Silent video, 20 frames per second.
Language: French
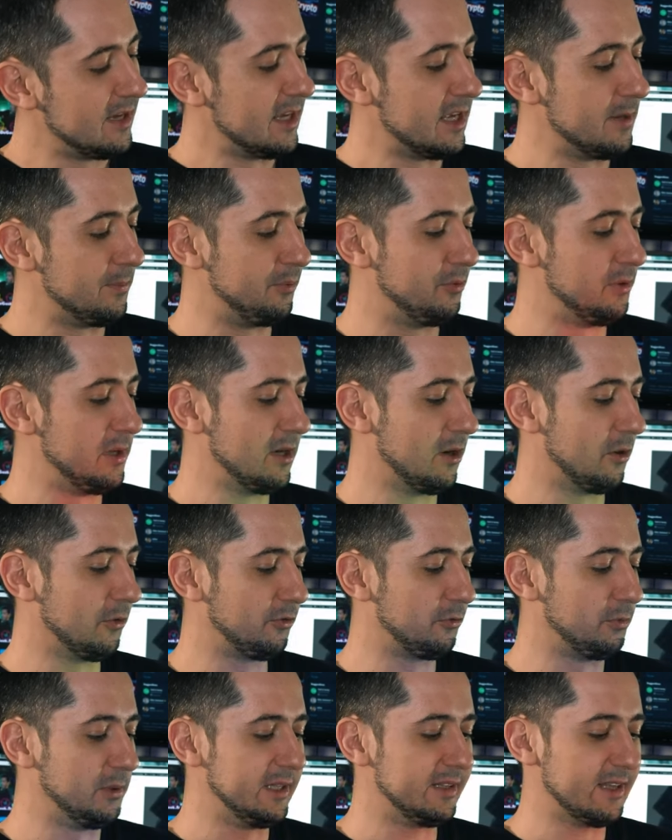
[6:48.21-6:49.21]
Et puis
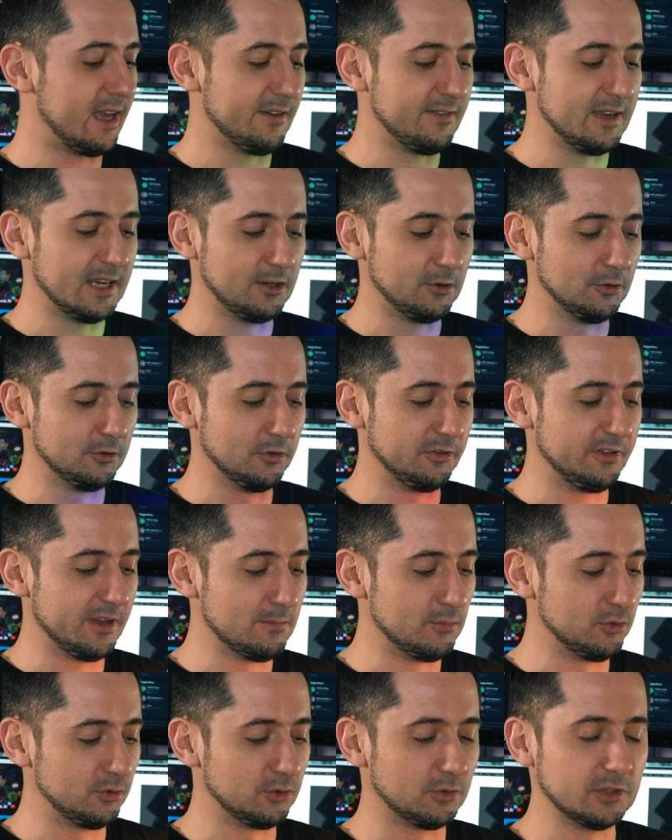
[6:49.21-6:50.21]
ensuite, avec le
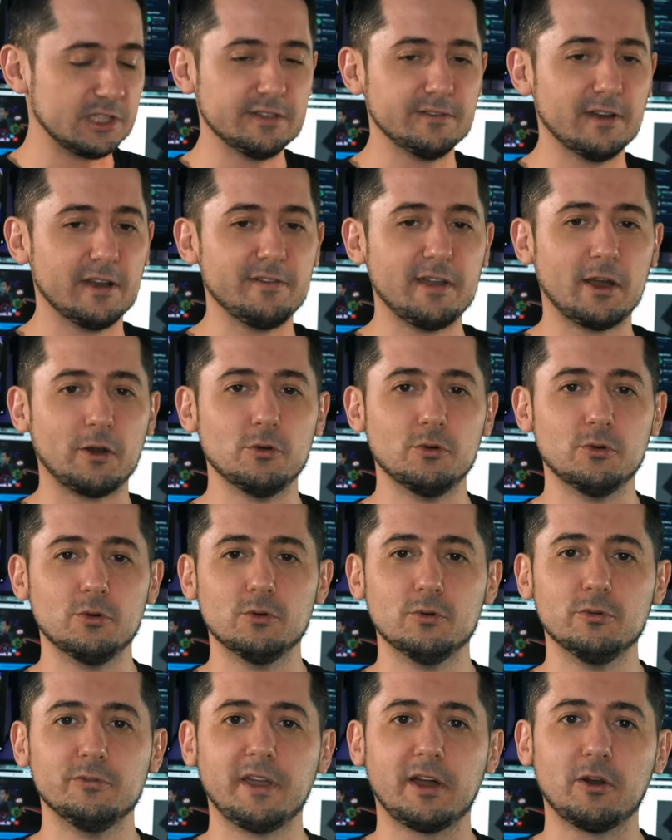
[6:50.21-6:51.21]
deuxième bouton qui va vers le
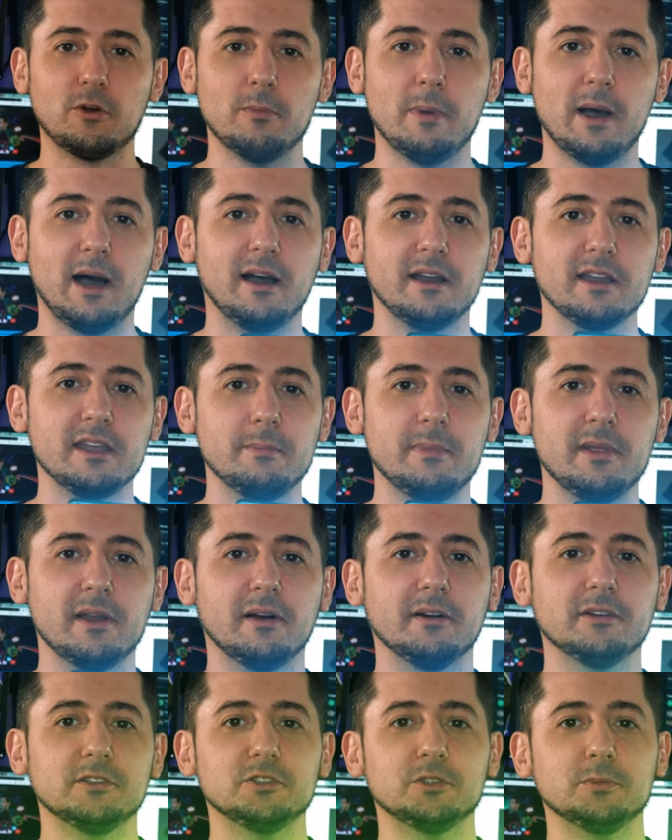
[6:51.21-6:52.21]
haut ou vers le bas, et eh
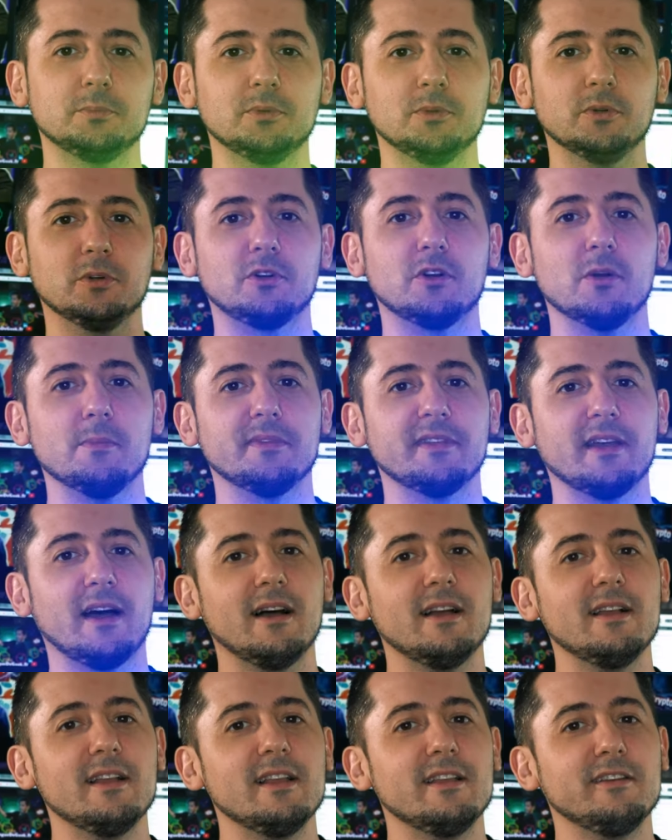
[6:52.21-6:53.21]
bien, je peux comme
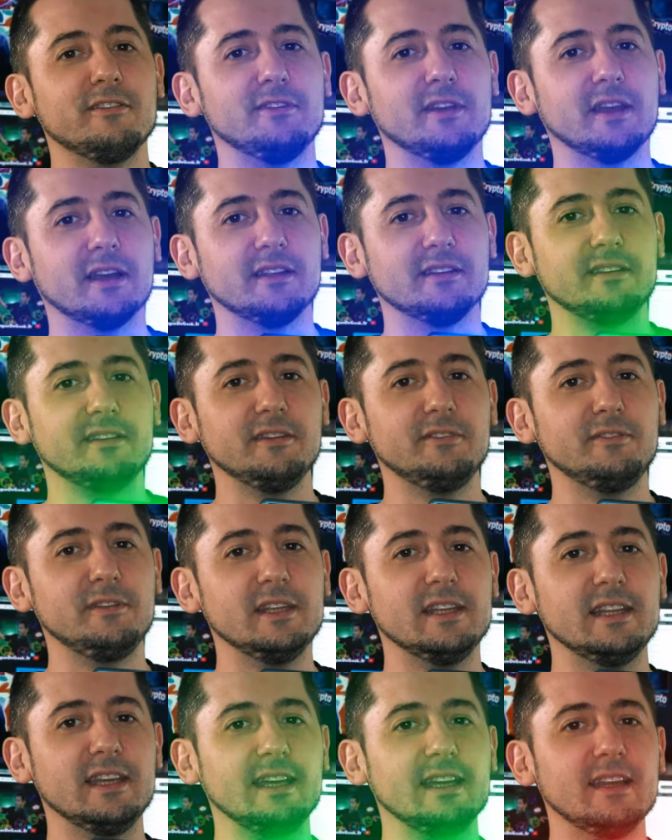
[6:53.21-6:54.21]
ça faire
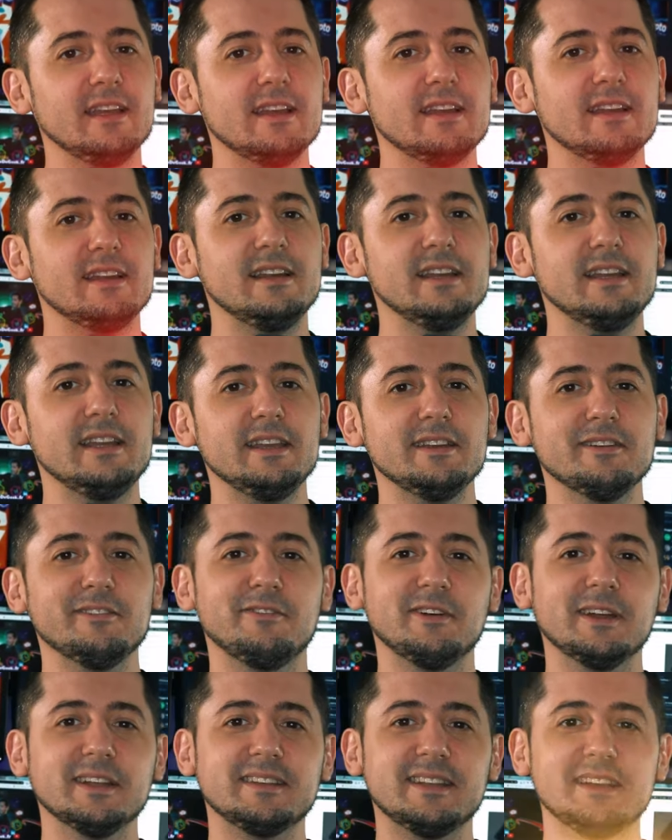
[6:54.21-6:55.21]
défiler les
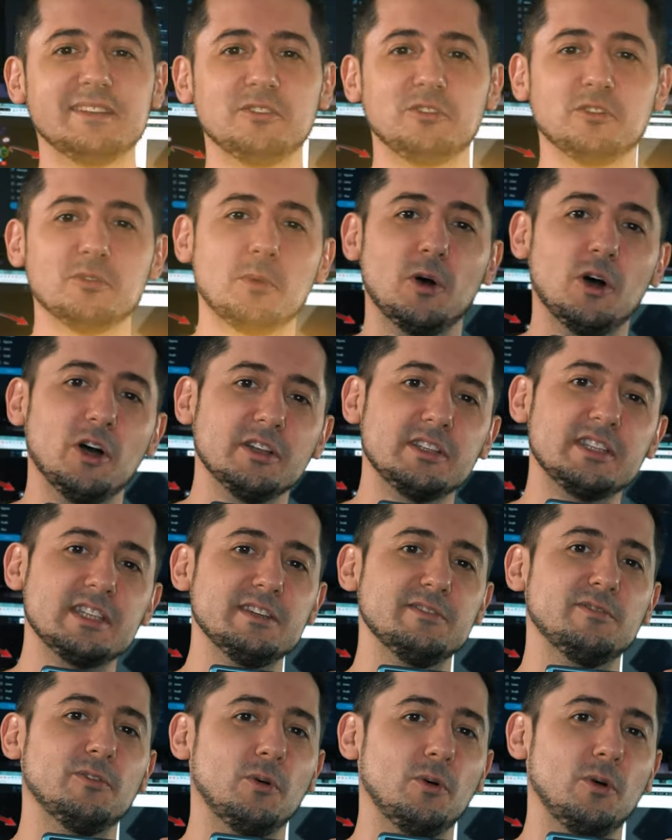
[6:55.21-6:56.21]
vingtaines de modes
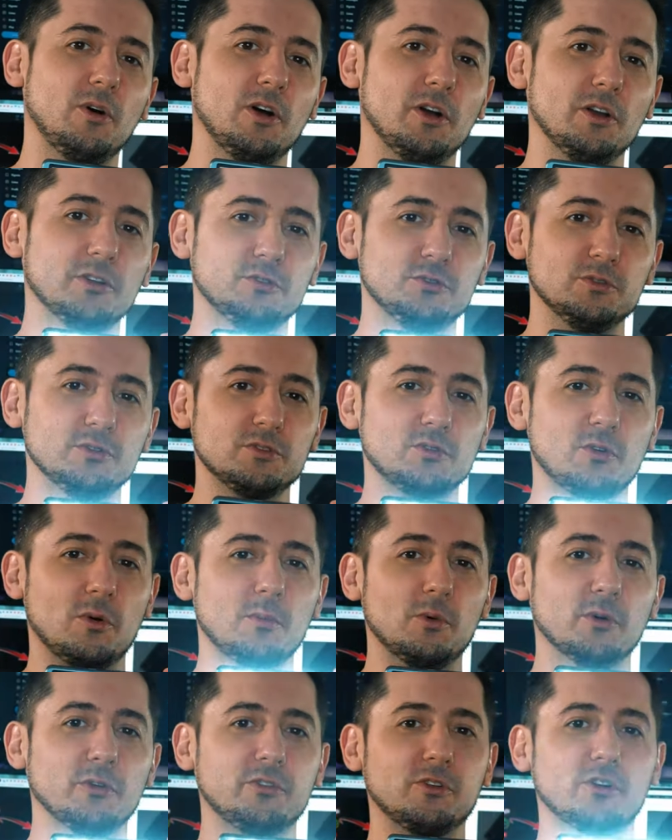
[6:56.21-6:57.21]
qui vont euh, du
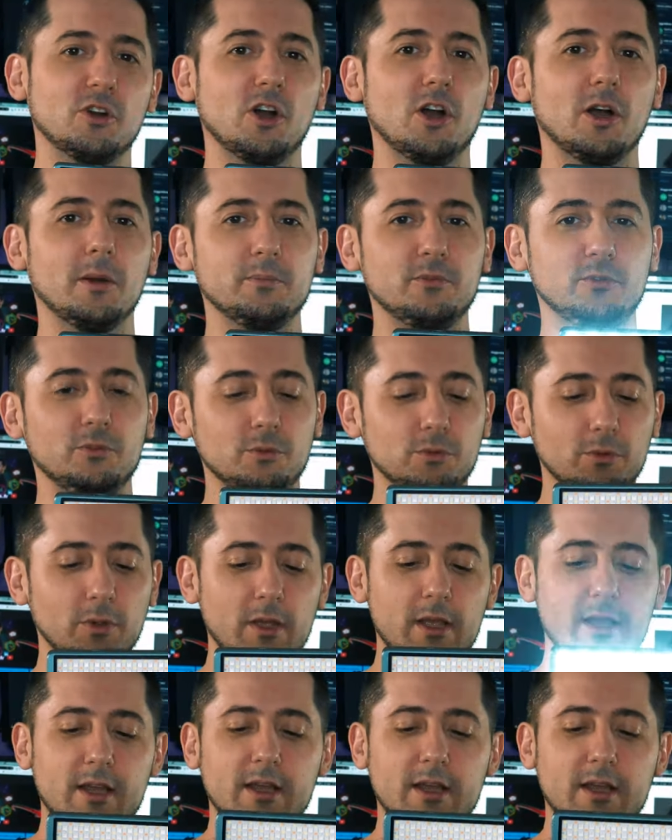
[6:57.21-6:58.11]
stromboscope, du